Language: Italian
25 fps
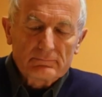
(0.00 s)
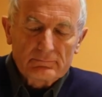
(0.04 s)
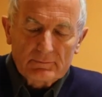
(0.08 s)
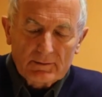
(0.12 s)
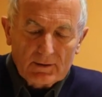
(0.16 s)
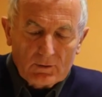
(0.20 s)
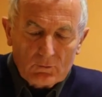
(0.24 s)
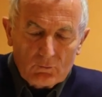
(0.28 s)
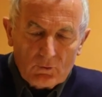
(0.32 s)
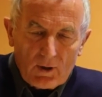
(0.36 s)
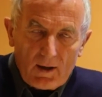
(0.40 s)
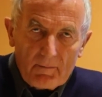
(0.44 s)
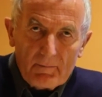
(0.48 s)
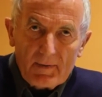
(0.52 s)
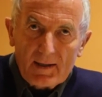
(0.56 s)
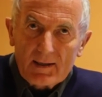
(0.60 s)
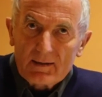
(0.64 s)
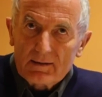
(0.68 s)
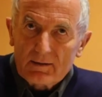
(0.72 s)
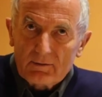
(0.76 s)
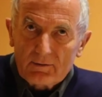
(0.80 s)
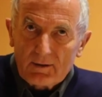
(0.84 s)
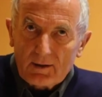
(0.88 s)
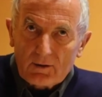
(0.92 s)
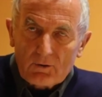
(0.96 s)

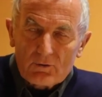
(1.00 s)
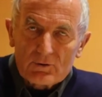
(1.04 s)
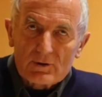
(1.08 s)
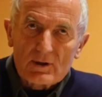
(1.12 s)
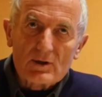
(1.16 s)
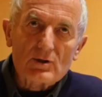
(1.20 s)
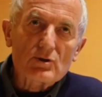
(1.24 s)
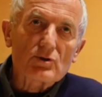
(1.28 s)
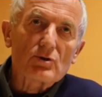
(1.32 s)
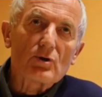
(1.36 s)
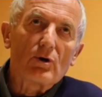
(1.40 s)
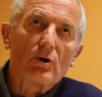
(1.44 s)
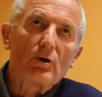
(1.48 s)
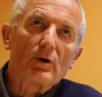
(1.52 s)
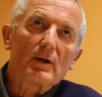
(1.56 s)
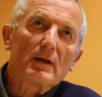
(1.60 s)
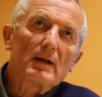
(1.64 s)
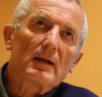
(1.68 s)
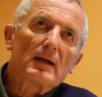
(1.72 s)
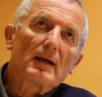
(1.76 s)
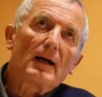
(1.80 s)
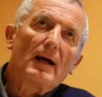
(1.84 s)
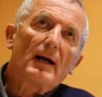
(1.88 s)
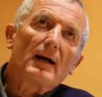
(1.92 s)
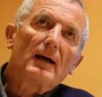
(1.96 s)
sicuramente è una cosa
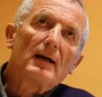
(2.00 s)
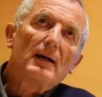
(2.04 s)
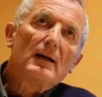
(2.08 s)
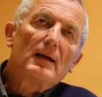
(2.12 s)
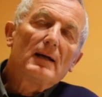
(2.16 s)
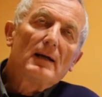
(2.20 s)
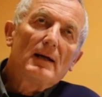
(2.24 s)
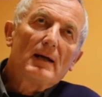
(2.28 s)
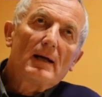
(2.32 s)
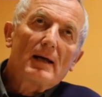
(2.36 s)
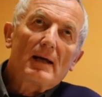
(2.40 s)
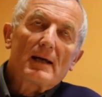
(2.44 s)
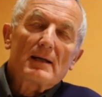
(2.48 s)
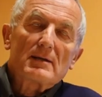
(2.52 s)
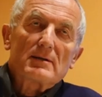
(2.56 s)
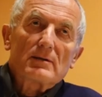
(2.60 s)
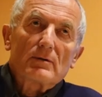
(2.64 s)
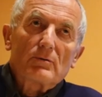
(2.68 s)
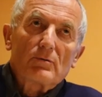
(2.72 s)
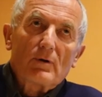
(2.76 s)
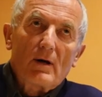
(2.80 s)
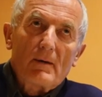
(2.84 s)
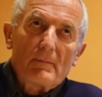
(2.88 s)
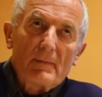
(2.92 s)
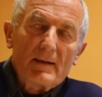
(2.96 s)
storica e
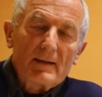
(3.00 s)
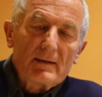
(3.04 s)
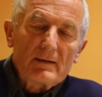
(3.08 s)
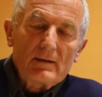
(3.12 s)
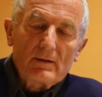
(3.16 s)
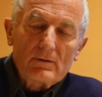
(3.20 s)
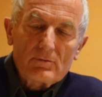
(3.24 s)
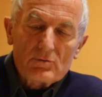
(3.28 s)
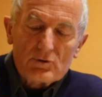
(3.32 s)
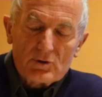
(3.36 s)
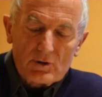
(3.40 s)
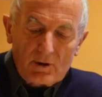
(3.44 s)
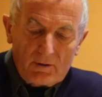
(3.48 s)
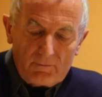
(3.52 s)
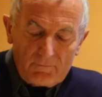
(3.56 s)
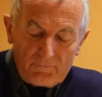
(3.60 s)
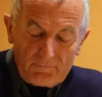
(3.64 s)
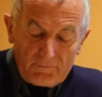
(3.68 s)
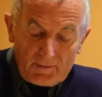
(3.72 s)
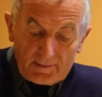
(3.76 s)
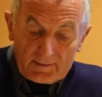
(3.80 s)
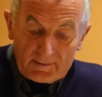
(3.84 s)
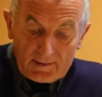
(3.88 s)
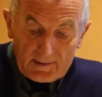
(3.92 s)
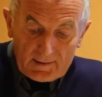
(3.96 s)
sicuramente non c'è
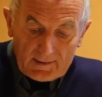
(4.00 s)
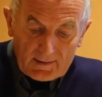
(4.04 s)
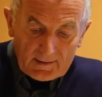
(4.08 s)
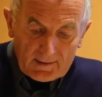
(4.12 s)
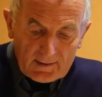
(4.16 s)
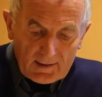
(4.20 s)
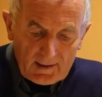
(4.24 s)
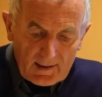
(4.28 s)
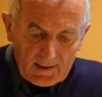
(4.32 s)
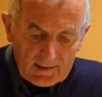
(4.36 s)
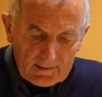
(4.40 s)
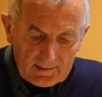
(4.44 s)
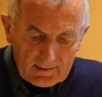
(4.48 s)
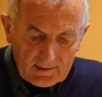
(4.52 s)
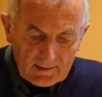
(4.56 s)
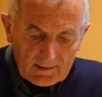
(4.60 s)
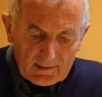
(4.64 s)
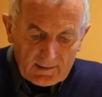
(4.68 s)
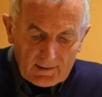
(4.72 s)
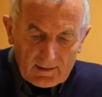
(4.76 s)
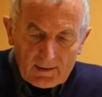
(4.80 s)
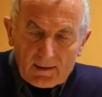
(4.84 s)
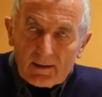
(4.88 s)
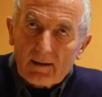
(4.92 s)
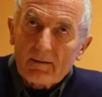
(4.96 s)
fatica a credere
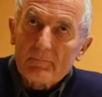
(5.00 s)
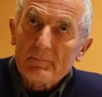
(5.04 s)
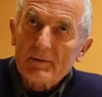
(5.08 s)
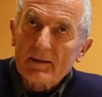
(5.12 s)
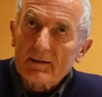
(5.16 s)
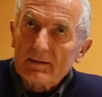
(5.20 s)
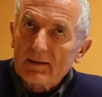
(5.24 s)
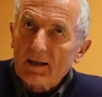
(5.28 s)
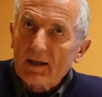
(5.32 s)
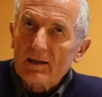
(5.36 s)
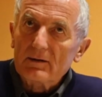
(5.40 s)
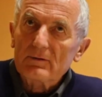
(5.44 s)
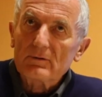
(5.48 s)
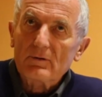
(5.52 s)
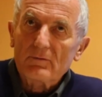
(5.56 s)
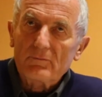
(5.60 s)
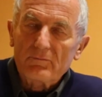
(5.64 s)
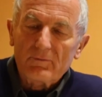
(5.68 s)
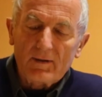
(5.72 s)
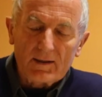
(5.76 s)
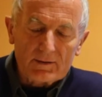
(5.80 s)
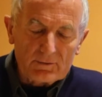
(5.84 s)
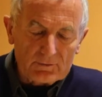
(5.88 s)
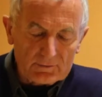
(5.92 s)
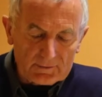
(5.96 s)
che abbia detto e
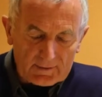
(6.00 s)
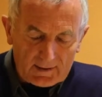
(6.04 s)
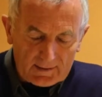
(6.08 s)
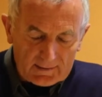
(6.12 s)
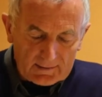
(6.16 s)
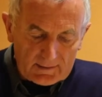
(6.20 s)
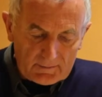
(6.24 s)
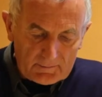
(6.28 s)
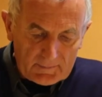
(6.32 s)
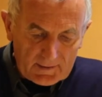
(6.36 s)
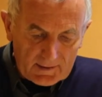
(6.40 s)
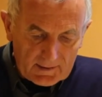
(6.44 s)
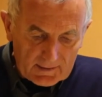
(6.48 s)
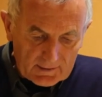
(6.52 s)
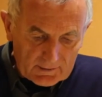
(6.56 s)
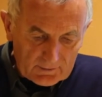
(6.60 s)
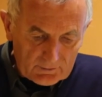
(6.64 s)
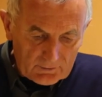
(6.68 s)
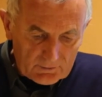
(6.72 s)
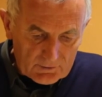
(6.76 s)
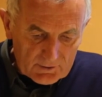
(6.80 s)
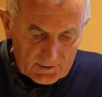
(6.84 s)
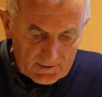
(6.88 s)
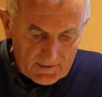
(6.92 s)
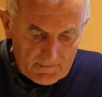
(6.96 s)
fatto tante belle
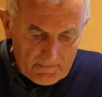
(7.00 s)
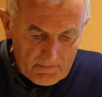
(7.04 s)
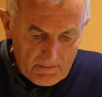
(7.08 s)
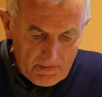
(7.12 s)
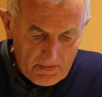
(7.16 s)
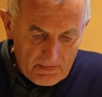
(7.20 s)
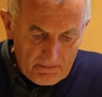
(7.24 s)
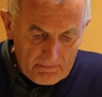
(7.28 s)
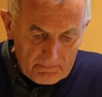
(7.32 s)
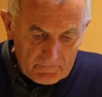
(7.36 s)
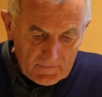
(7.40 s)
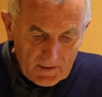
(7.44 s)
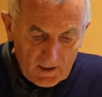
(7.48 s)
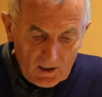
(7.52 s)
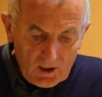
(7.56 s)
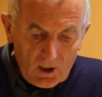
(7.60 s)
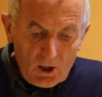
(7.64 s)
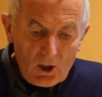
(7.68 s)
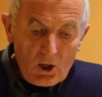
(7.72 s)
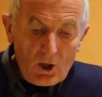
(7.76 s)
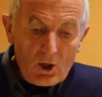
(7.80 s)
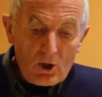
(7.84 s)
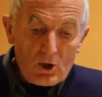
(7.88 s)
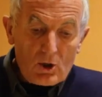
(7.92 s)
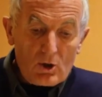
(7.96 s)
cose.
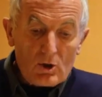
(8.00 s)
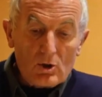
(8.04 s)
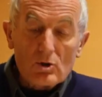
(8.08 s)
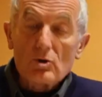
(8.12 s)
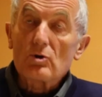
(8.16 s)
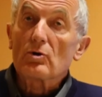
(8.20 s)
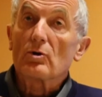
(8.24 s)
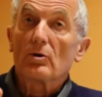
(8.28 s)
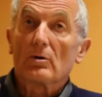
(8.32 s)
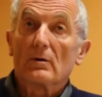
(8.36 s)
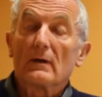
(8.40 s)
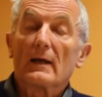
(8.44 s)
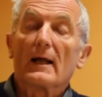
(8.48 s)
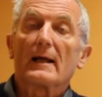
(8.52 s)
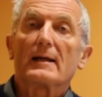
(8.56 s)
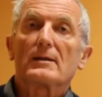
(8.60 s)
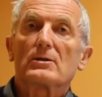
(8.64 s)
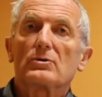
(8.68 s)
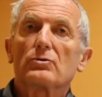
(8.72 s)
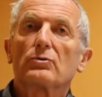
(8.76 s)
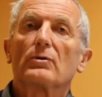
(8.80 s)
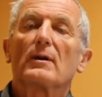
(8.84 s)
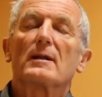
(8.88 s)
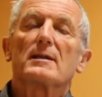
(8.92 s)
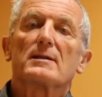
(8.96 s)
La
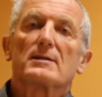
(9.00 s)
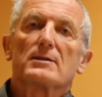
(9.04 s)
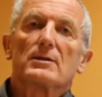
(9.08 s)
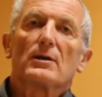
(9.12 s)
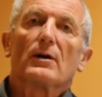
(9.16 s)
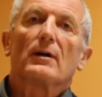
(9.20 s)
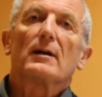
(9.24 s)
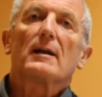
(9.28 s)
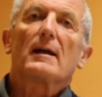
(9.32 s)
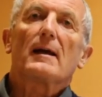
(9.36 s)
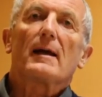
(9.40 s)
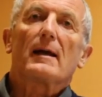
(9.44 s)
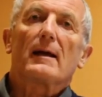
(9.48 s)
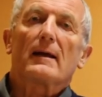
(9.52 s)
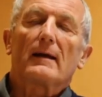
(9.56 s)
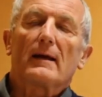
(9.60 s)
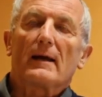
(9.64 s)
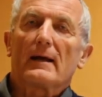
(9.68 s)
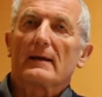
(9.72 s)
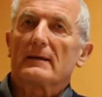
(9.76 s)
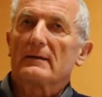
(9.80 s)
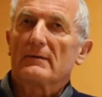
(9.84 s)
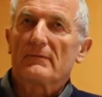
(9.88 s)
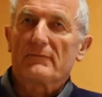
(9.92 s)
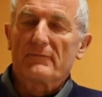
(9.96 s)
risurrezione
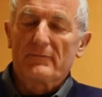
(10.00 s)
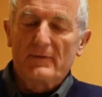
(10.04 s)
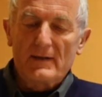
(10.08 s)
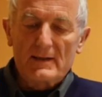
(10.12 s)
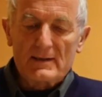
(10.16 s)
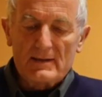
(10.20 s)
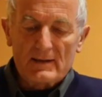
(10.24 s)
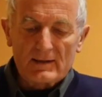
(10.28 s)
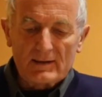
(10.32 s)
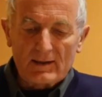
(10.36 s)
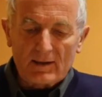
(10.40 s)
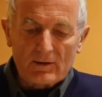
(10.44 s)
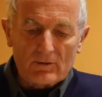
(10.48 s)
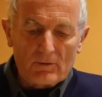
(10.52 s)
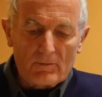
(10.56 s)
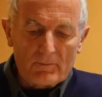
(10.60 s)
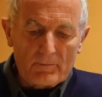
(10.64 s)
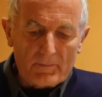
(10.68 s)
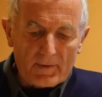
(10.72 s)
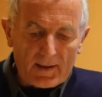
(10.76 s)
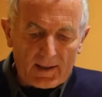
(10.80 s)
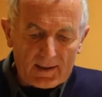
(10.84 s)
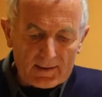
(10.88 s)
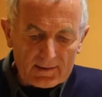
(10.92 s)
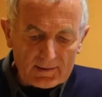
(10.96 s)
è difficile da
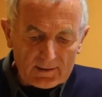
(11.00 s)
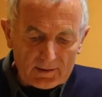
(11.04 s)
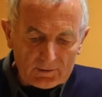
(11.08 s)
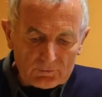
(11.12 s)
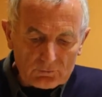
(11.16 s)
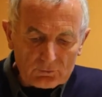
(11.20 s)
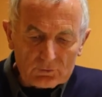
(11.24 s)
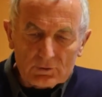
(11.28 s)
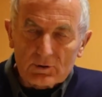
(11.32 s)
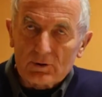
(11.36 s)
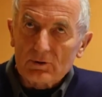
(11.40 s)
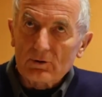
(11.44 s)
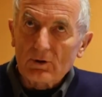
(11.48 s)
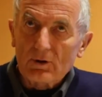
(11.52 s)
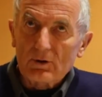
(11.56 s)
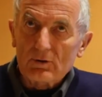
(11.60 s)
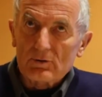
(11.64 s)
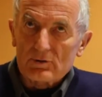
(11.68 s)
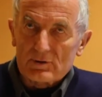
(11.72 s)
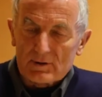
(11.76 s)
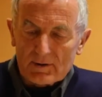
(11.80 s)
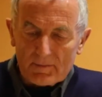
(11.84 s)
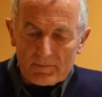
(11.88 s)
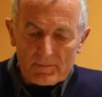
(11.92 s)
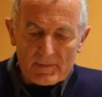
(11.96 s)
comprendere, tutti noi lo
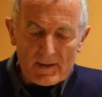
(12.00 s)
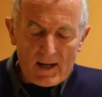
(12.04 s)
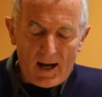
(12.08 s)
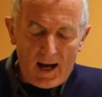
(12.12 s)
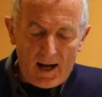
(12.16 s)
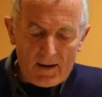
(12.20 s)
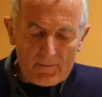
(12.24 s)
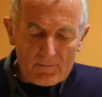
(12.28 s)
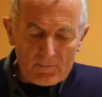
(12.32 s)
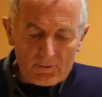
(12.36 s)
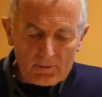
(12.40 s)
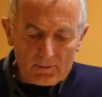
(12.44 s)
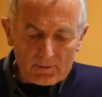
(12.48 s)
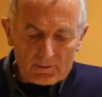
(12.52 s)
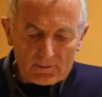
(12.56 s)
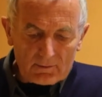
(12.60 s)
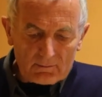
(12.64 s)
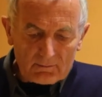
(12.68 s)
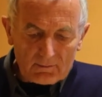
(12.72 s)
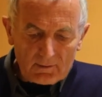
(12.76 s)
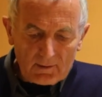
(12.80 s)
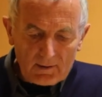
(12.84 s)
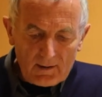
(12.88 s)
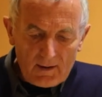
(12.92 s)
sappiamo,